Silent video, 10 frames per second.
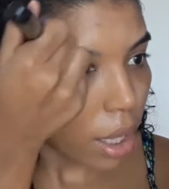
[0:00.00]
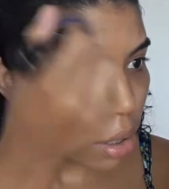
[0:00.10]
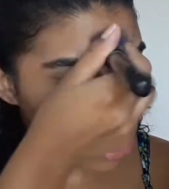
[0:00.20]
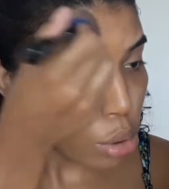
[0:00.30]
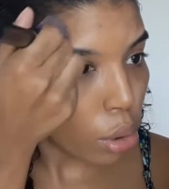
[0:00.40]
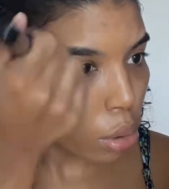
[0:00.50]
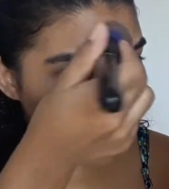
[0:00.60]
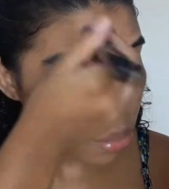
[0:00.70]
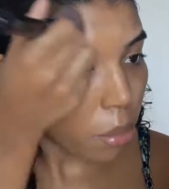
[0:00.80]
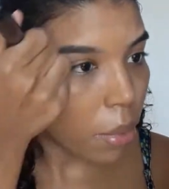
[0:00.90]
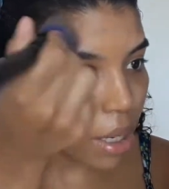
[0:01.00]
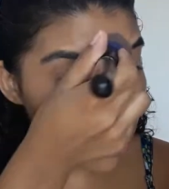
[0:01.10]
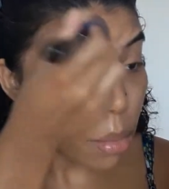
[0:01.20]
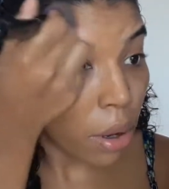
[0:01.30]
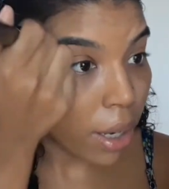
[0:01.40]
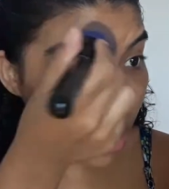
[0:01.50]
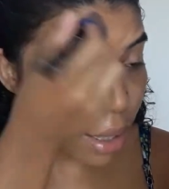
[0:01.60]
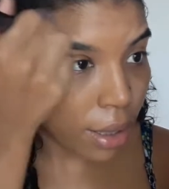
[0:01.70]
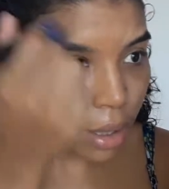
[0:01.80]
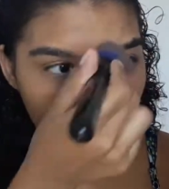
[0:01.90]
eu sou mais
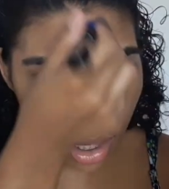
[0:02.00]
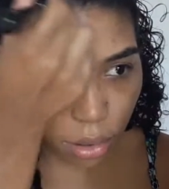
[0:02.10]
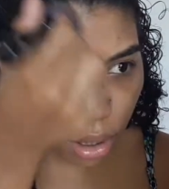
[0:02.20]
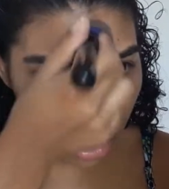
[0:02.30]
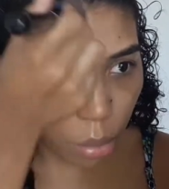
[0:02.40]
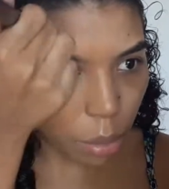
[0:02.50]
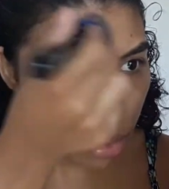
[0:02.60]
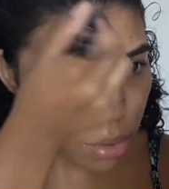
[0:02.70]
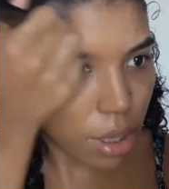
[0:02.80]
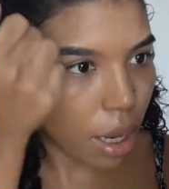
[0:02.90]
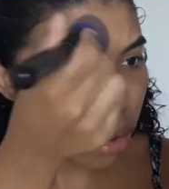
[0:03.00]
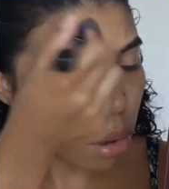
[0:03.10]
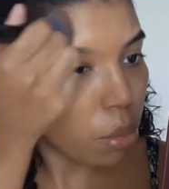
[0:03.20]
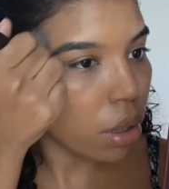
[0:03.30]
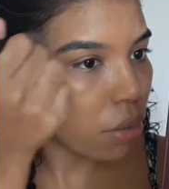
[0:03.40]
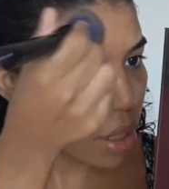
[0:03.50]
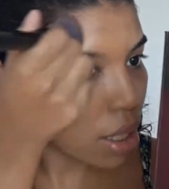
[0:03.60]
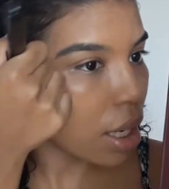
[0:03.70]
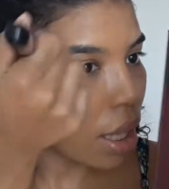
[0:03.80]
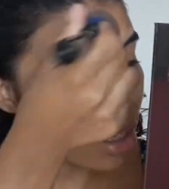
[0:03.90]
morena e eu tendo a me bronzear com muita
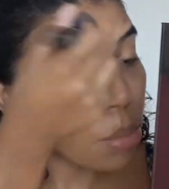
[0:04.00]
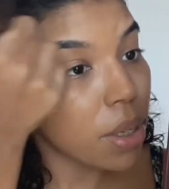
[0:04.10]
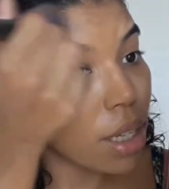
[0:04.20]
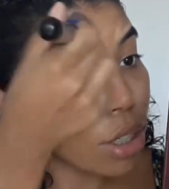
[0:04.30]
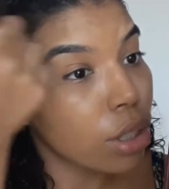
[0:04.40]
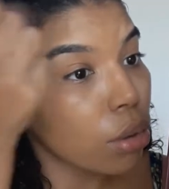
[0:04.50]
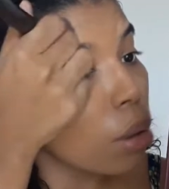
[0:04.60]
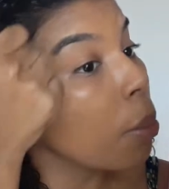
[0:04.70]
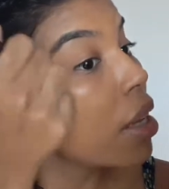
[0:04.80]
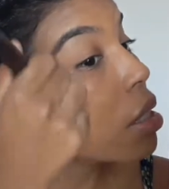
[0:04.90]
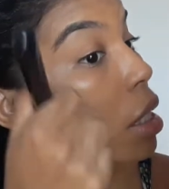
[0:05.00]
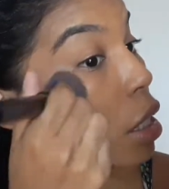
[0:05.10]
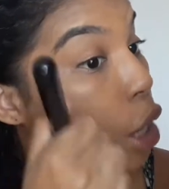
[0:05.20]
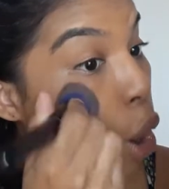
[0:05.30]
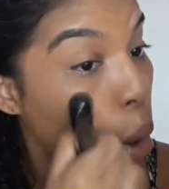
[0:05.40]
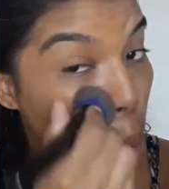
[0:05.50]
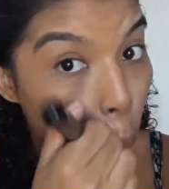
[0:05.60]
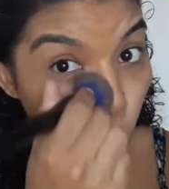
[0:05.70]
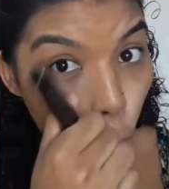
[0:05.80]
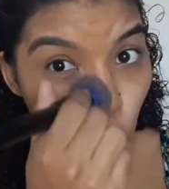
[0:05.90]
facilidade, apesar de não tomar
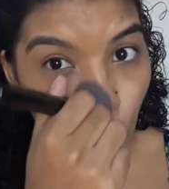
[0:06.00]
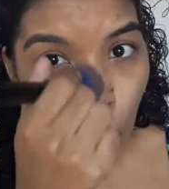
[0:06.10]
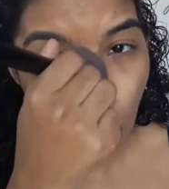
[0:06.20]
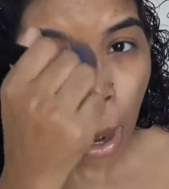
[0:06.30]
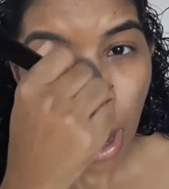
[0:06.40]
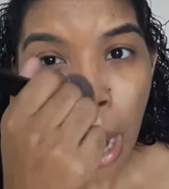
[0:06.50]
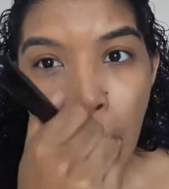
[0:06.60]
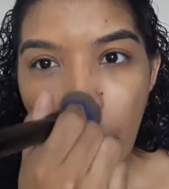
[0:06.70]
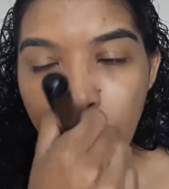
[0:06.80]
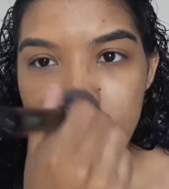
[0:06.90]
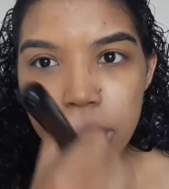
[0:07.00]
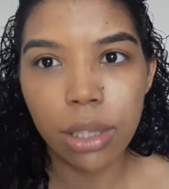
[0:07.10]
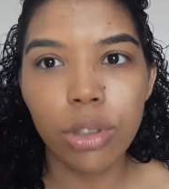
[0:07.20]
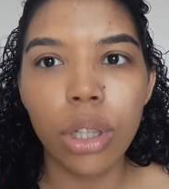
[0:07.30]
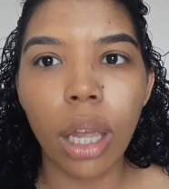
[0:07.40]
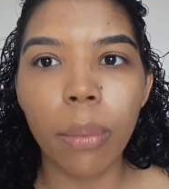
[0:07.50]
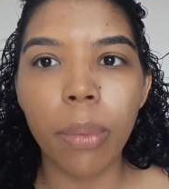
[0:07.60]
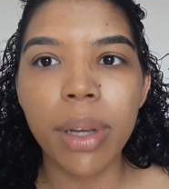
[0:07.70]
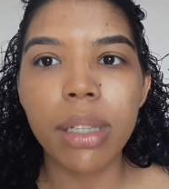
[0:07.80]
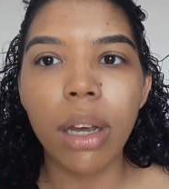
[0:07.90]
sol há bastante
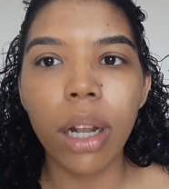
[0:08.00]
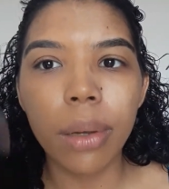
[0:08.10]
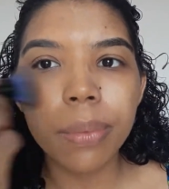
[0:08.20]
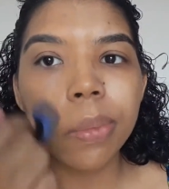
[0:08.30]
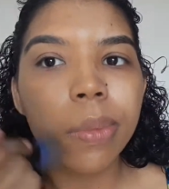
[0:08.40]
tempo. Mas olha,